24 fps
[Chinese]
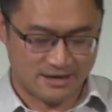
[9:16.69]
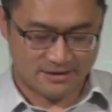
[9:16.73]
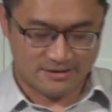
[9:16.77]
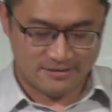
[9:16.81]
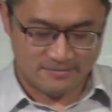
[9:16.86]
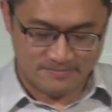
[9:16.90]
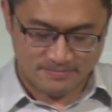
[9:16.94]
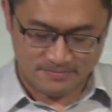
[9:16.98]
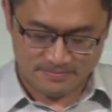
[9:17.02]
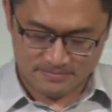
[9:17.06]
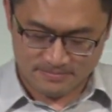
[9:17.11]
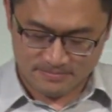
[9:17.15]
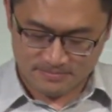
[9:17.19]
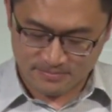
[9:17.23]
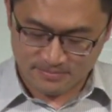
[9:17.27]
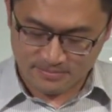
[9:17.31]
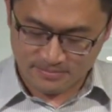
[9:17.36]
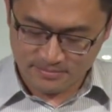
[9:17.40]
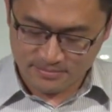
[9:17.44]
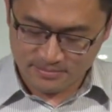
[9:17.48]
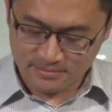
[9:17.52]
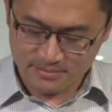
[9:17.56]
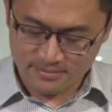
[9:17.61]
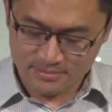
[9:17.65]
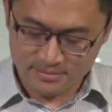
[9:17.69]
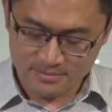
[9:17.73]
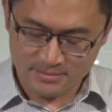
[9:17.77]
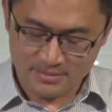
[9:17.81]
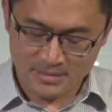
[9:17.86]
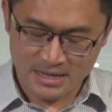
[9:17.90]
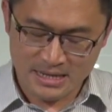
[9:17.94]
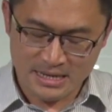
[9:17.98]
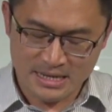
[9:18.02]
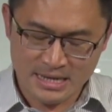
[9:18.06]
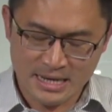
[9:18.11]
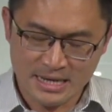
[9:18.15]
哦。
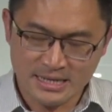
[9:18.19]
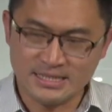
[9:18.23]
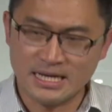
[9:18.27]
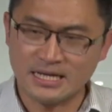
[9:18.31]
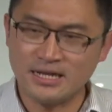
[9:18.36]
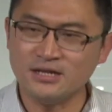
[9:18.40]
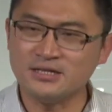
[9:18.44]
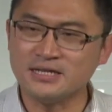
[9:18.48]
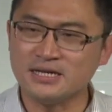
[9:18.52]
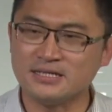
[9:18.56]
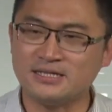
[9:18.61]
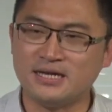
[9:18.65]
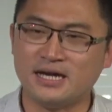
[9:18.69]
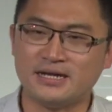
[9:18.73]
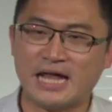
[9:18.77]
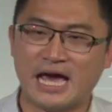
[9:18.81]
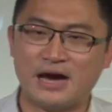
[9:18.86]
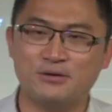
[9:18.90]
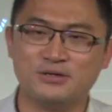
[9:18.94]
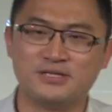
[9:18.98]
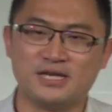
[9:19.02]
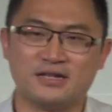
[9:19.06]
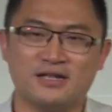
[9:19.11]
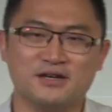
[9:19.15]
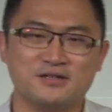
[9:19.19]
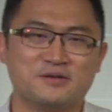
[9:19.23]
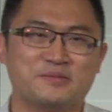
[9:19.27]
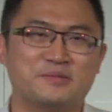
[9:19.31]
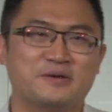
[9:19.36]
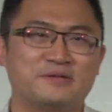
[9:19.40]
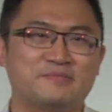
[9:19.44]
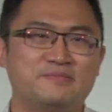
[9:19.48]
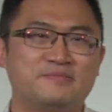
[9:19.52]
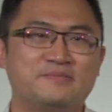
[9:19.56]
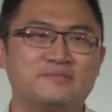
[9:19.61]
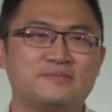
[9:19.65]
想到这个账，你还会想到什
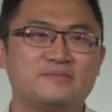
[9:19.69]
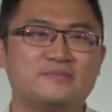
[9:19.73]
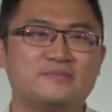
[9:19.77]
么？”